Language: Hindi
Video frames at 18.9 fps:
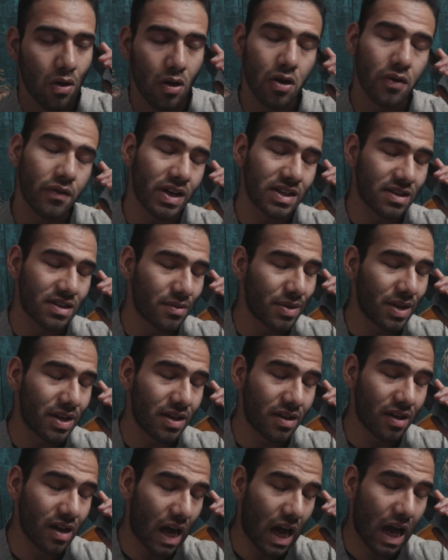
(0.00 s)
और वैसे भी
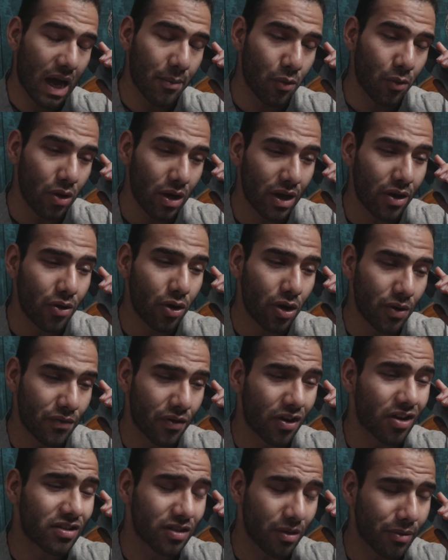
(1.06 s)
आई एम ओनली गोइंग
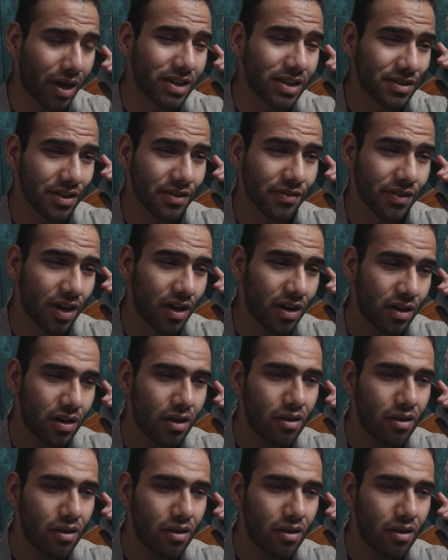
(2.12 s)
फॉर समाज सेवा